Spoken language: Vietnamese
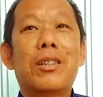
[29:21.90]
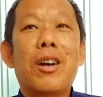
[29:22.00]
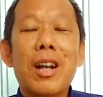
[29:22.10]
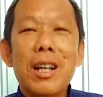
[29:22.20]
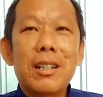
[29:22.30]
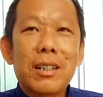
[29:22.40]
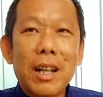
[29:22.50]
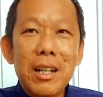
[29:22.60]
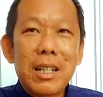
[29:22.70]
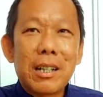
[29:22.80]
cho nên
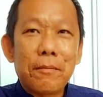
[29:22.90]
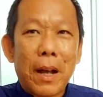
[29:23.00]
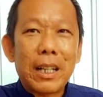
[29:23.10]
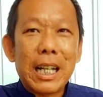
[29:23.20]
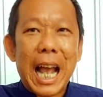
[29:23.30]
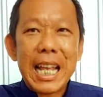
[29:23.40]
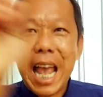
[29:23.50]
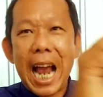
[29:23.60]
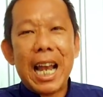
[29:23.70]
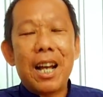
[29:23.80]
từ Phật Thích Ca
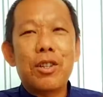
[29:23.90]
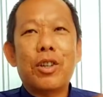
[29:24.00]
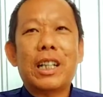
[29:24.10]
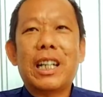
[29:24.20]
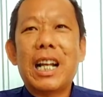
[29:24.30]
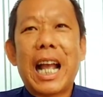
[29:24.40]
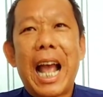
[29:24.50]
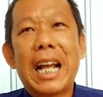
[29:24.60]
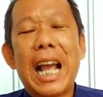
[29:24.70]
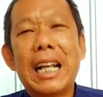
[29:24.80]
dài lại cho tất
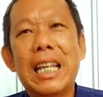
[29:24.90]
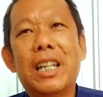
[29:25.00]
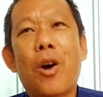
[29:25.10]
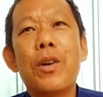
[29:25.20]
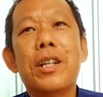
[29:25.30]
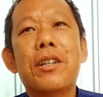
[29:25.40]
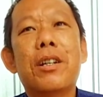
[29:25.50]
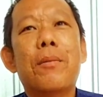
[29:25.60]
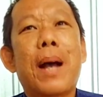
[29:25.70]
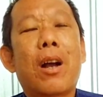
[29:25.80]
cả các vị tổ đi trước
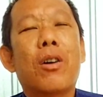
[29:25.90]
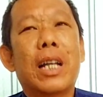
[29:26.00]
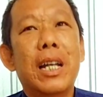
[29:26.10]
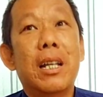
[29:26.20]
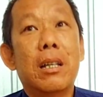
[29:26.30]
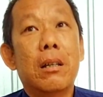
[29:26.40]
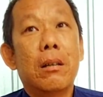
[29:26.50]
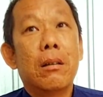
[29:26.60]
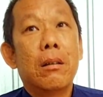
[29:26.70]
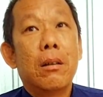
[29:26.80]
đó bà con thấy đi
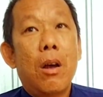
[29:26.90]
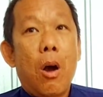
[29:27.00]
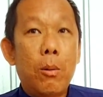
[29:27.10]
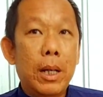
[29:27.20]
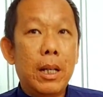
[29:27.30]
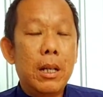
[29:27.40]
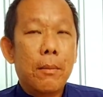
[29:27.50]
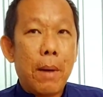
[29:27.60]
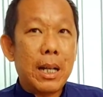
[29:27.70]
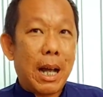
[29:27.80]
họ khi
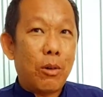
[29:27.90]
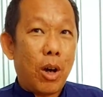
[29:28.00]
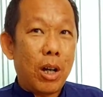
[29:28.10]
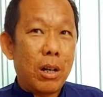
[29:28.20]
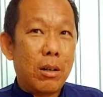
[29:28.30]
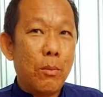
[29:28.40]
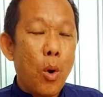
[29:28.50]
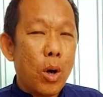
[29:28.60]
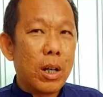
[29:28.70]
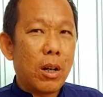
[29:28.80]
mới đầu họ
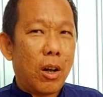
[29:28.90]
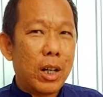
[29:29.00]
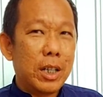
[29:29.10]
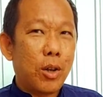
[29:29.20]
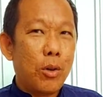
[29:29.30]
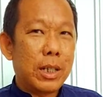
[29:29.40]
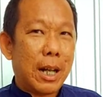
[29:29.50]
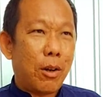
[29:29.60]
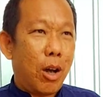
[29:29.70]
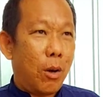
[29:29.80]
buông họ đi xuôi
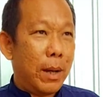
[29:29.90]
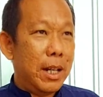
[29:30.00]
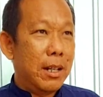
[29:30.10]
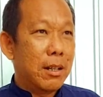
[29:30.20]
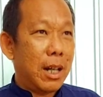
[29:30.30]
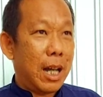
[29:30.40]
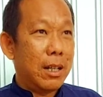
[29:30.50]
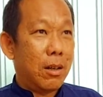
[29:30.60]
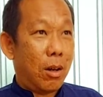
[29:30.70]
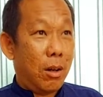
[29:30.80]
sau đó họ phải đi ngược lại
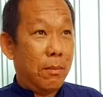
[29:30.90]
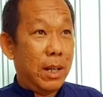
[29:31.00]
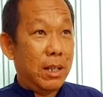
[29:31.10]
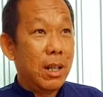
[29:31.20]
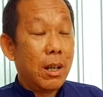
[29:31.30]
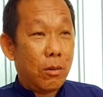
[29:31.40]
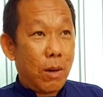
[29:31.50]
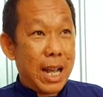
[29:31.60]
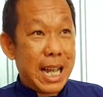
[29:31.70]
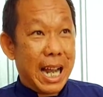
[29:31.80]
họ mới
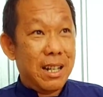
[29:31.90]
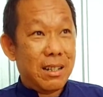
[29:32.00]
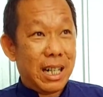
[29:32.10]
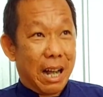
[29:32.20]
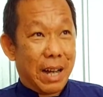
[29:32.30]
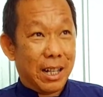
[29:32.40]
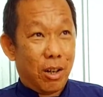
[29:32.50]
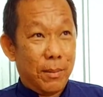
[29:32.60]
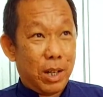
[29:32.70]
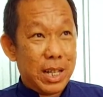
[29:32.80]
quá giải được cái đạo hạnh
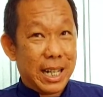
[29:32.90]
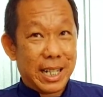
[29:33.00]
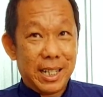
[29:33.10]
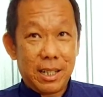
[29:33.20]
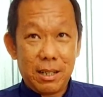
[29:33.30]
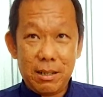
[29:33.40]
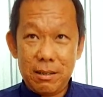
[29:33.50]
họ mới có giá trị chứ